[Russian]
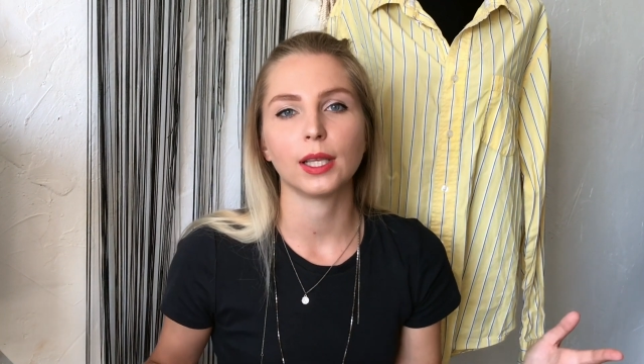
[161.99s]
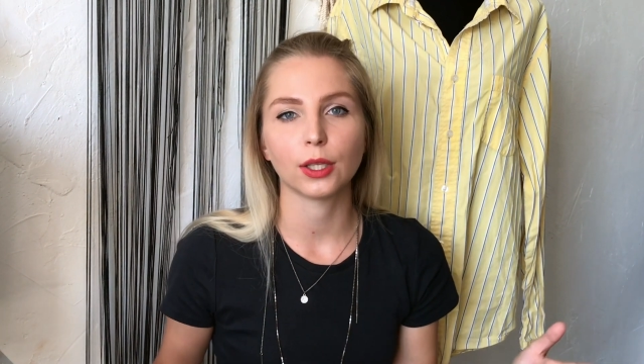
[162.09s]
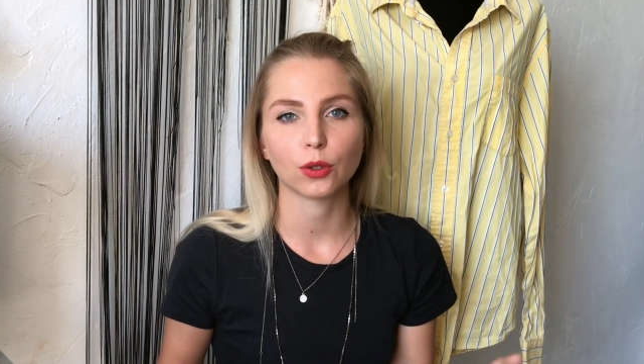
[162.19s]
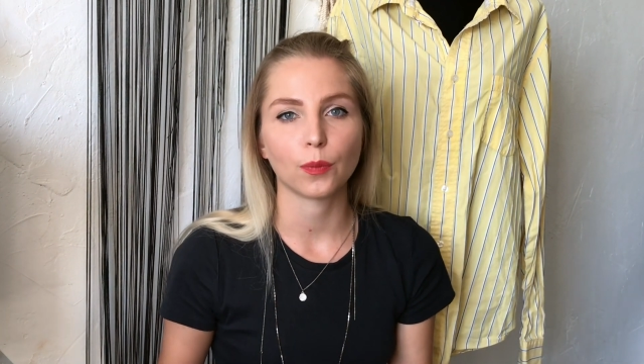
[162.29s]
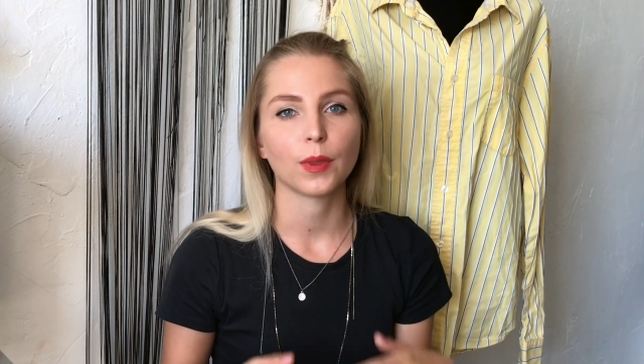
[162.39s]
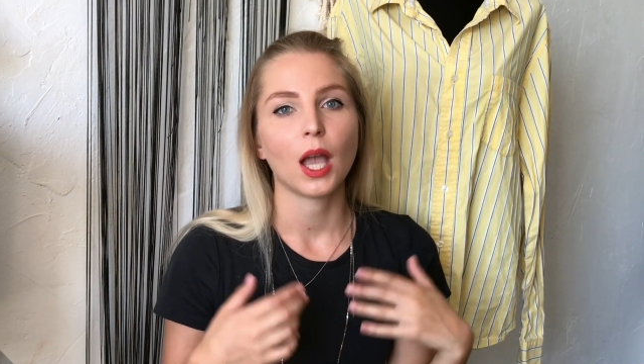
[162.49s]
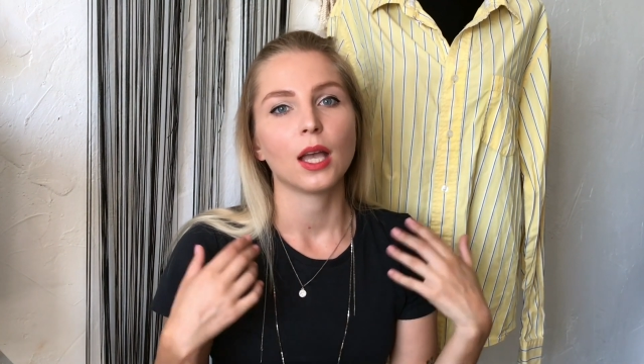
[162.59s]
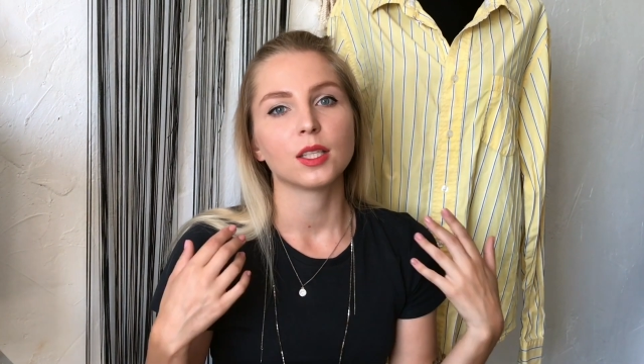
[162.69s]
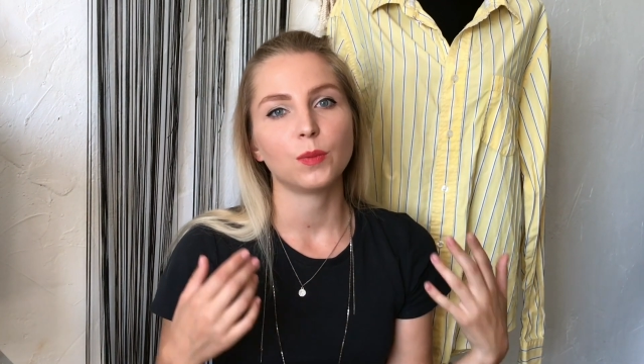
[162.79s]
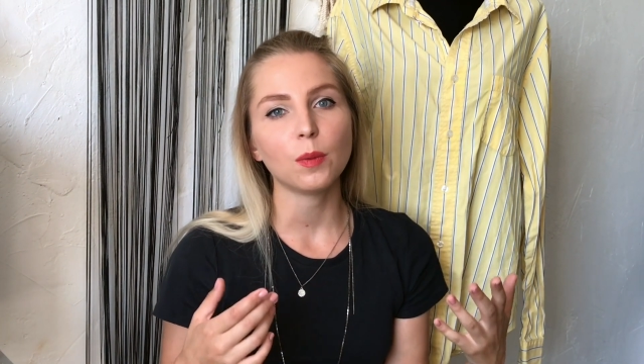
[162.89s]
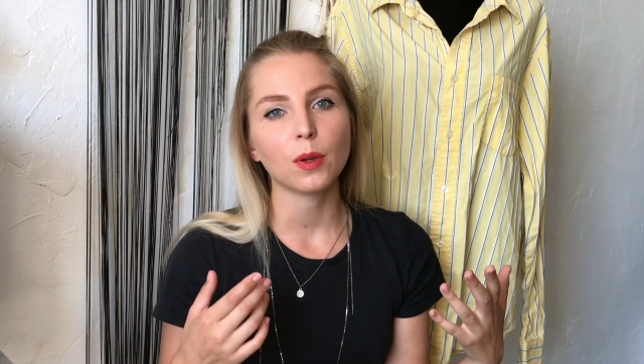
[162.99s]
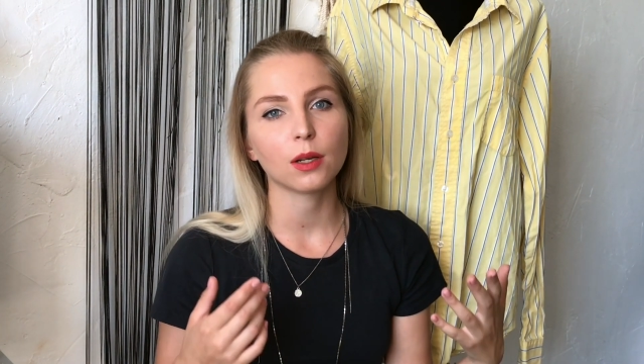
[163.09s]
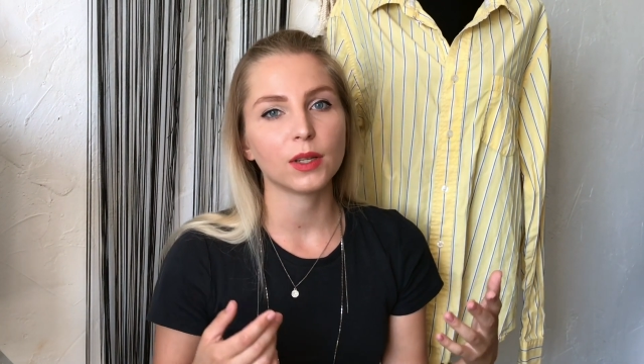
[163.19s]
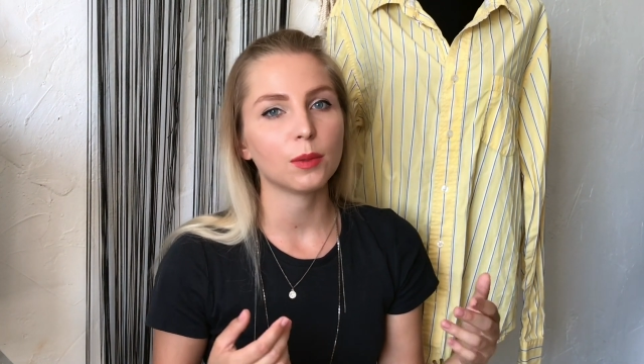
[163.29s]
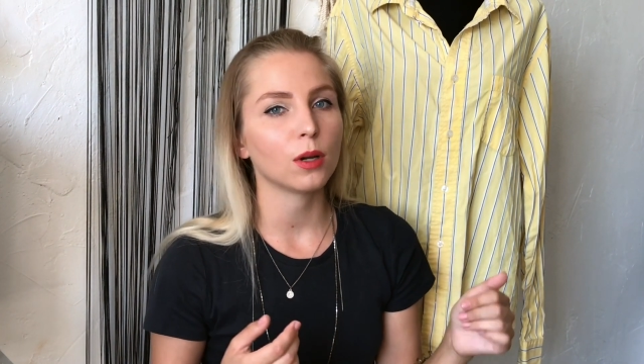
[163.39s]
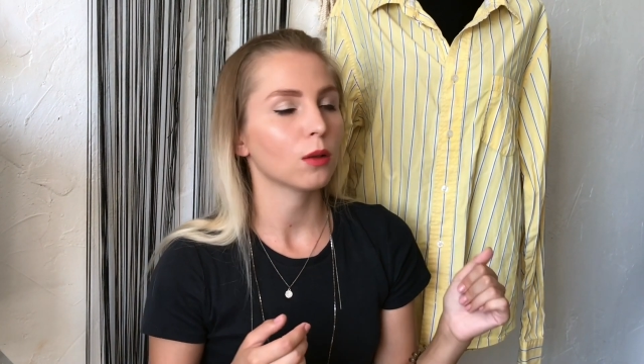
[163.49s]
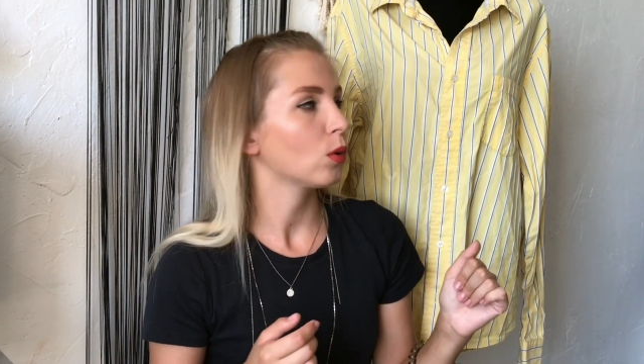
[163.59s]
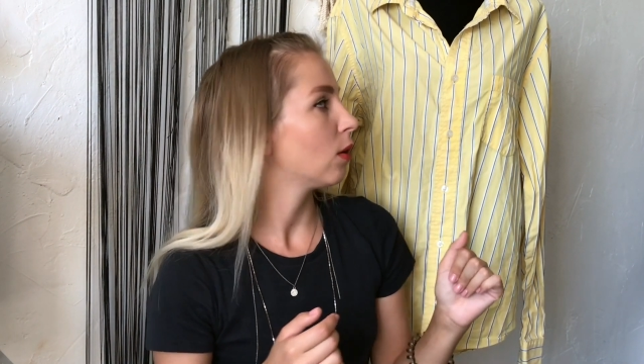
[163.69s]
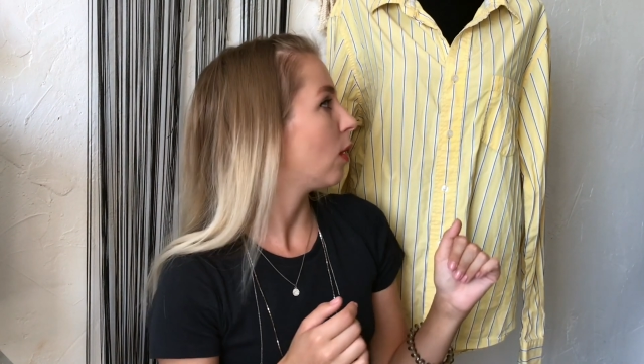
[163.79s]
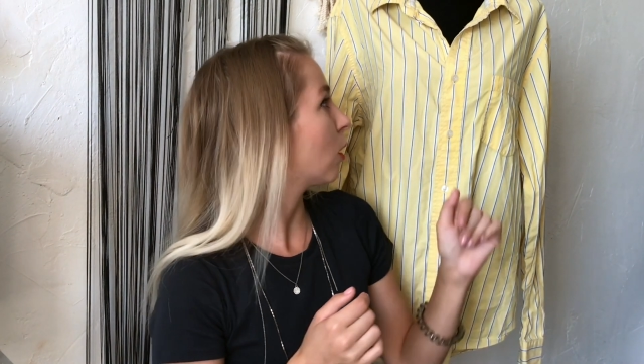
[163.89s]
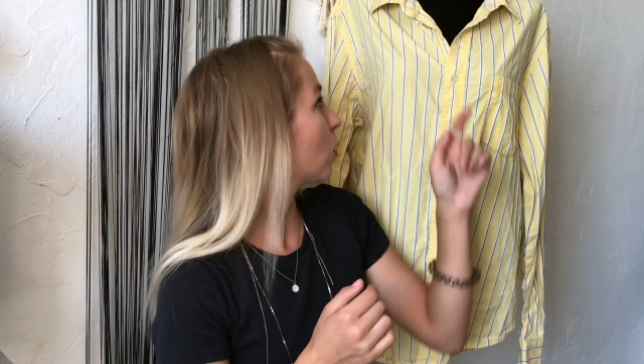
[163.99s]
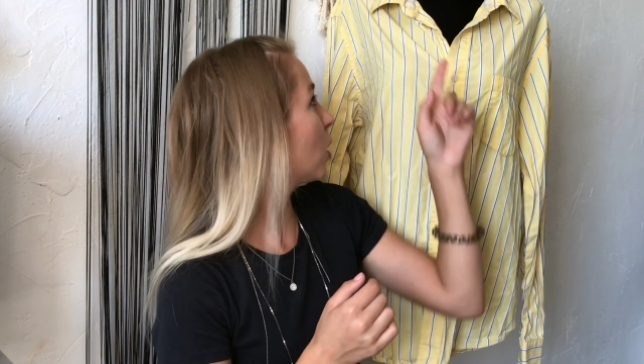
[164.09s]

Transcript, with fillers: ленту. Теперь поговорим о рукавах.